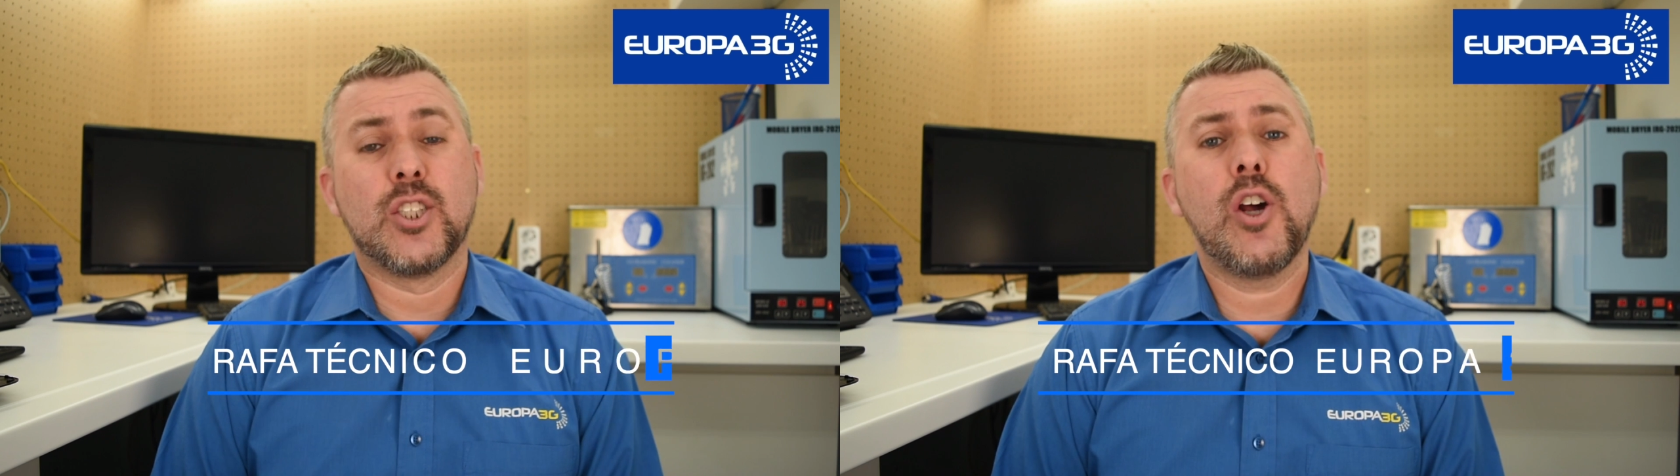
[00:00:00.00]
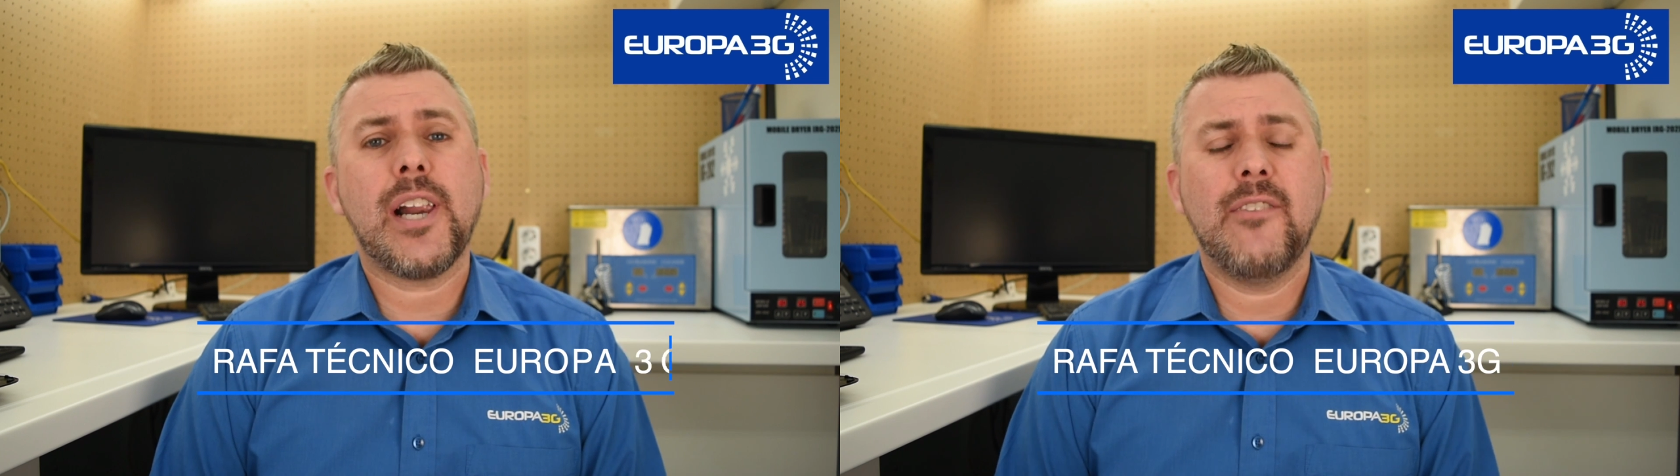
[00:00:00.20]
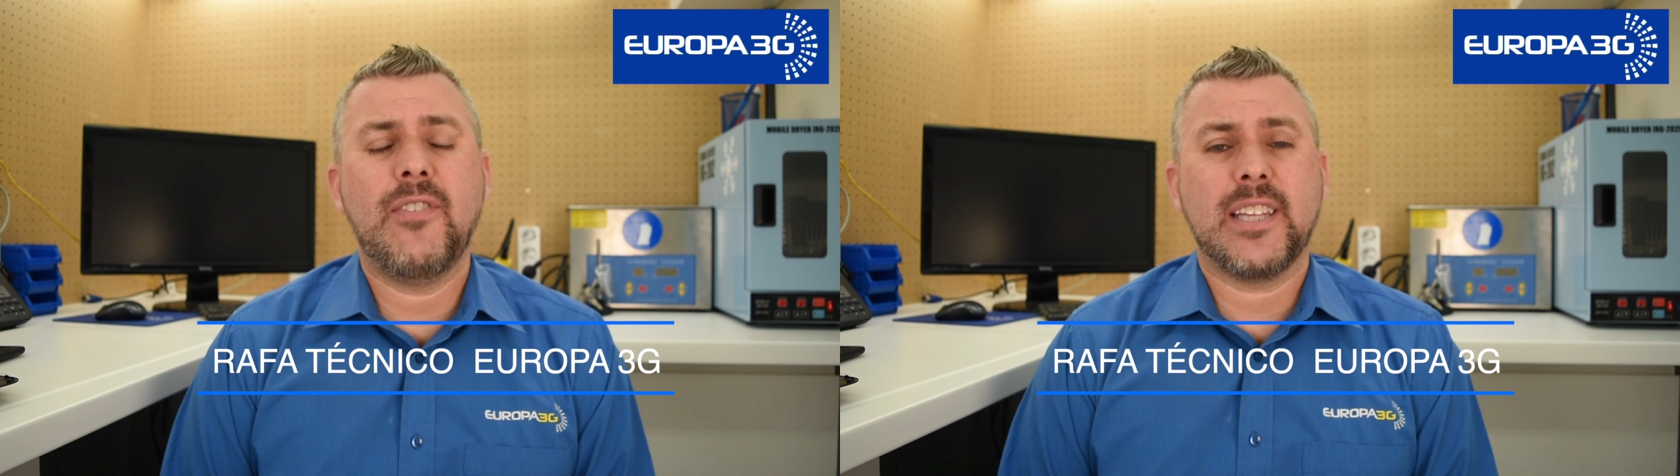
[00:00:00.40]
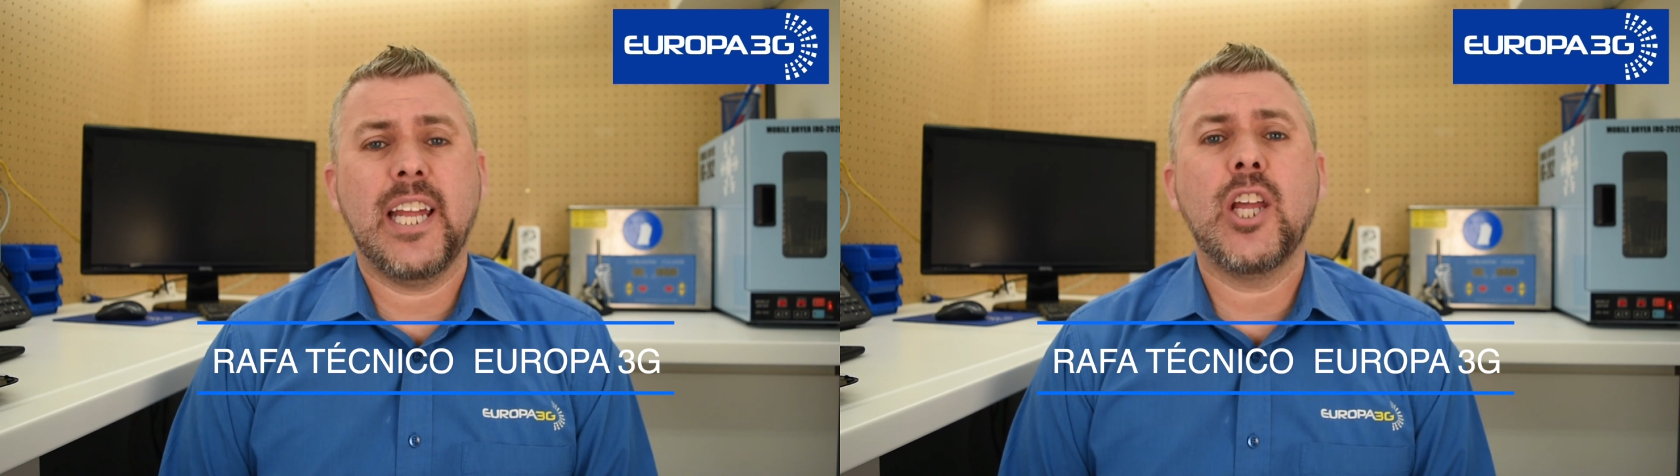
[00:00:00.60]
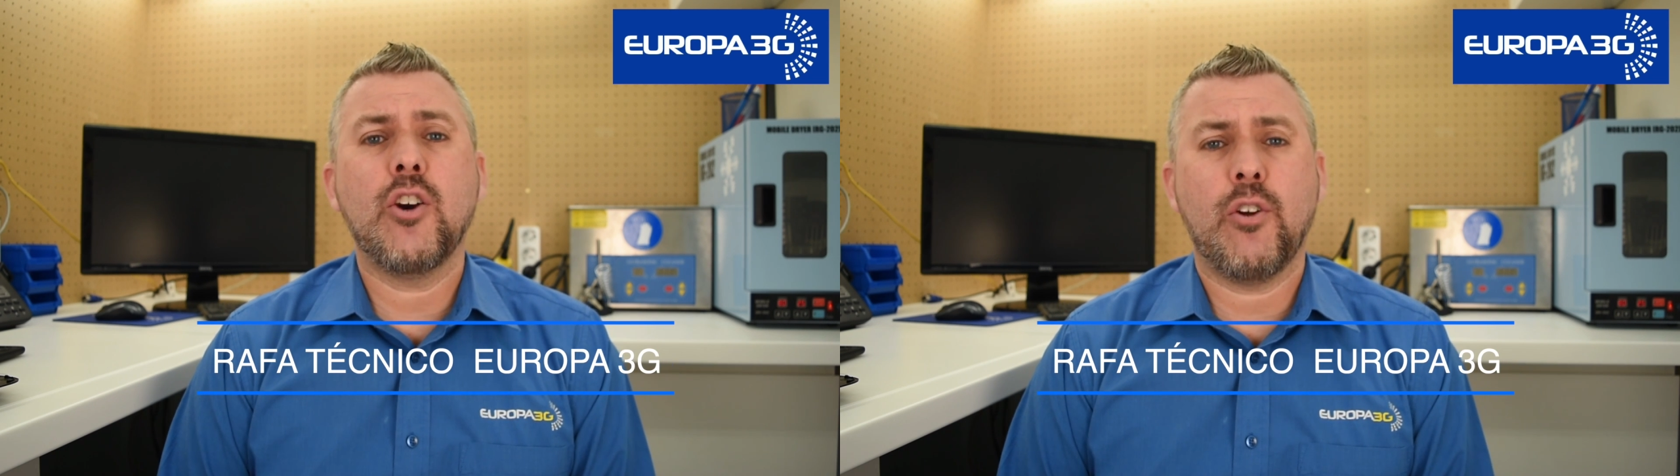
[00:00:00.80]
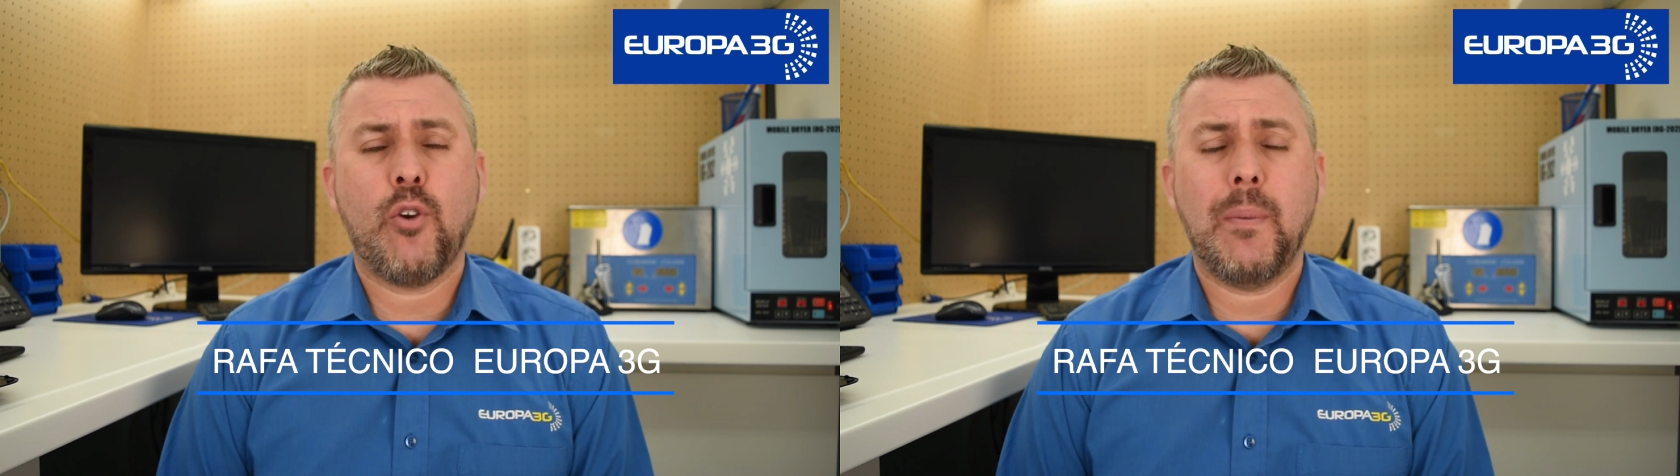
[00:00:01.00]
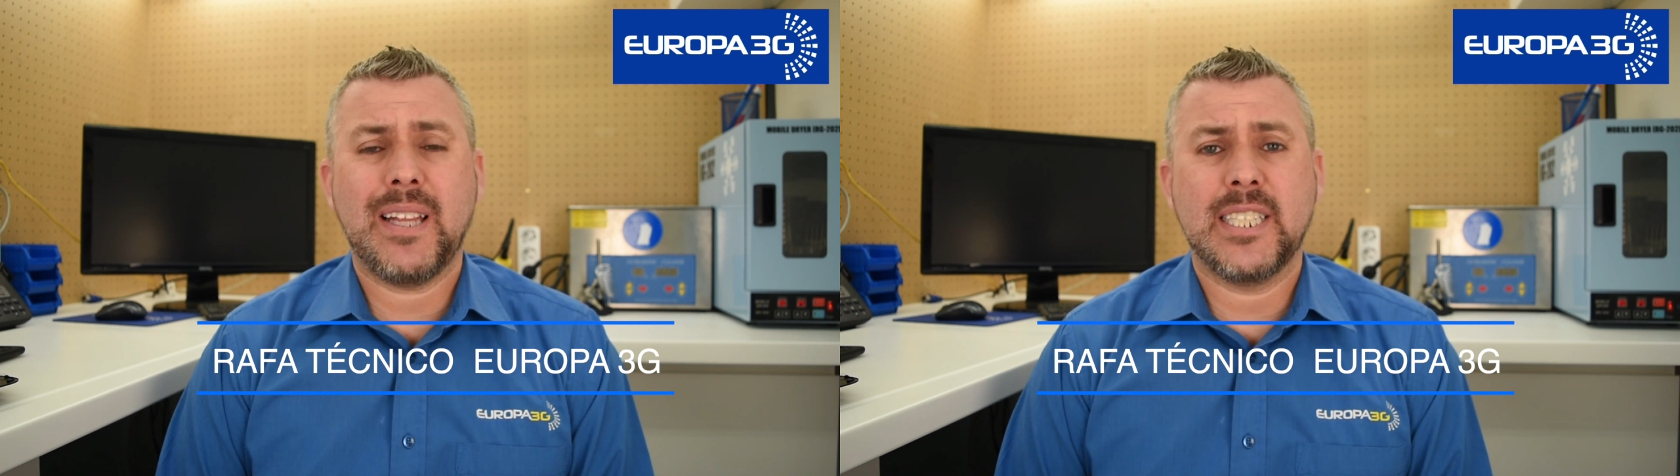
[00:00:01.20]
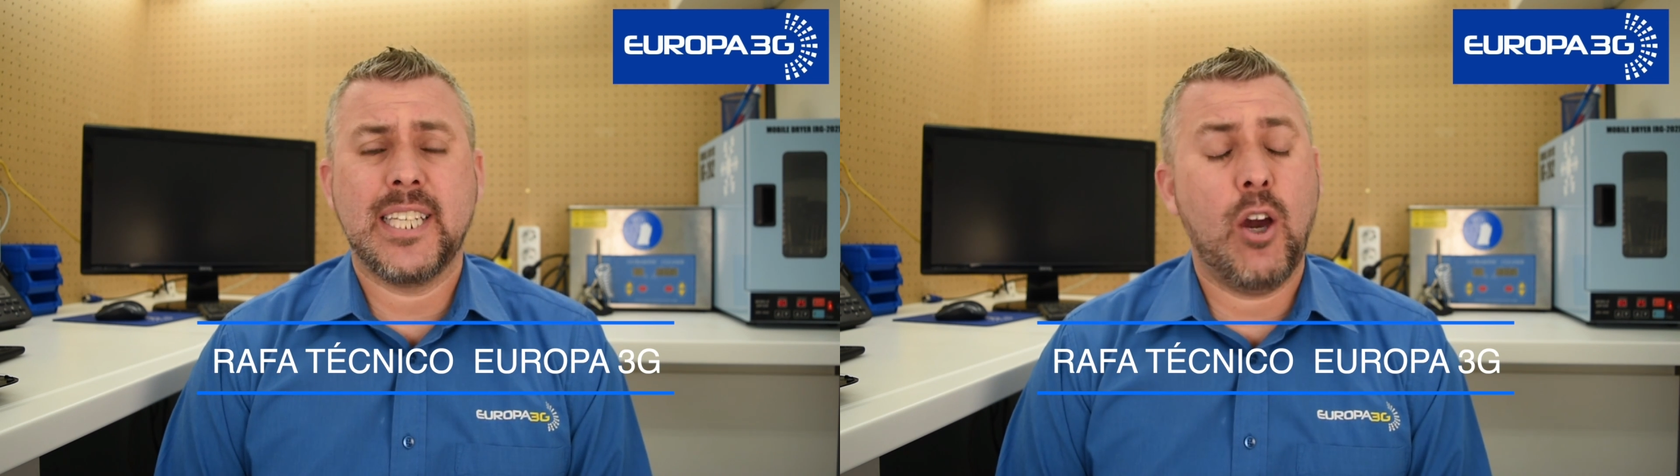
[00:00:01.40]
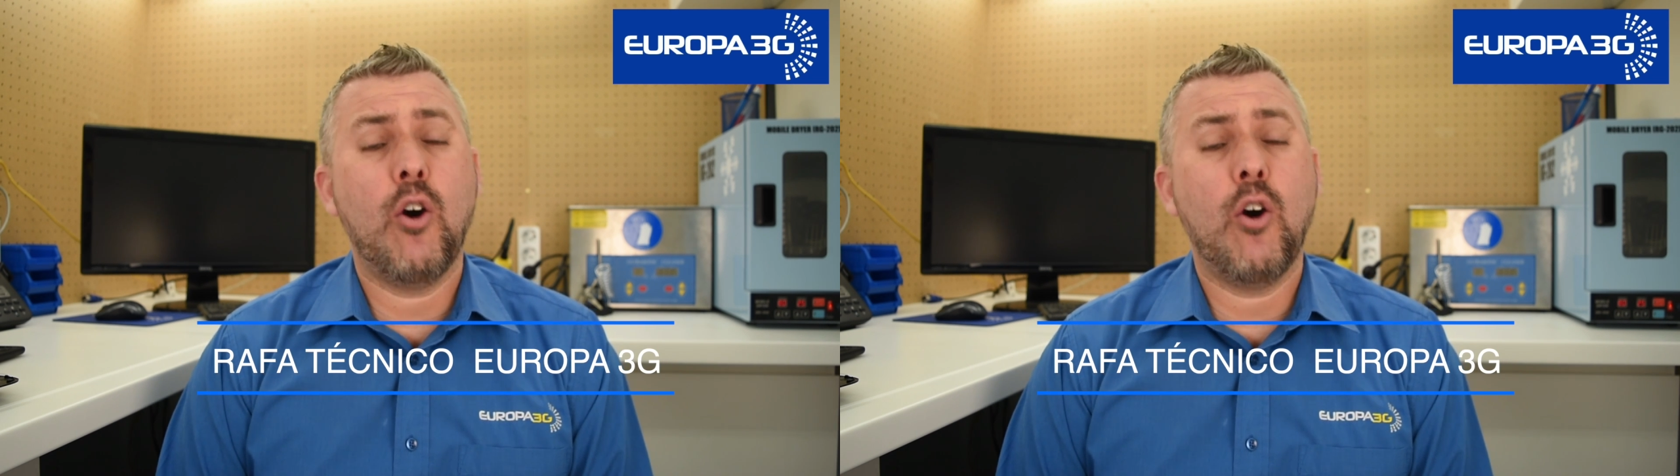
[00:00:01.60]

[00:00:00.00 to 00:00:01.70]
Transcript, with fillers: Soy Rafa, técnico de Europa 3